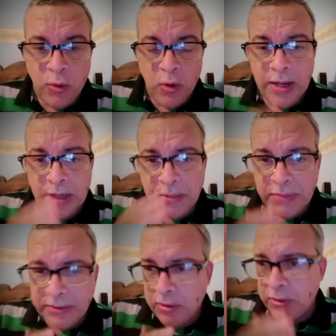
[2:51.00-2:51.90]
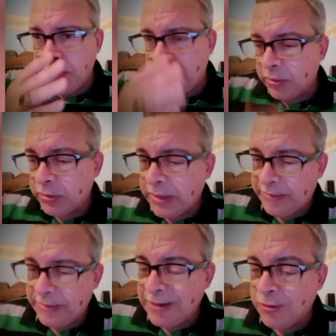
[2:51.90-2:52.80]
Ojalá también se nos dé para que
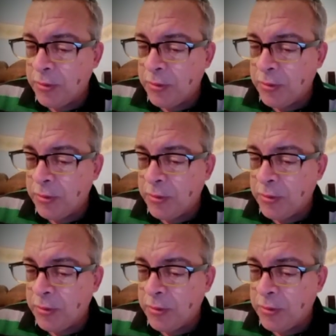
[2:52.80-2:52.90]
ustedes sigan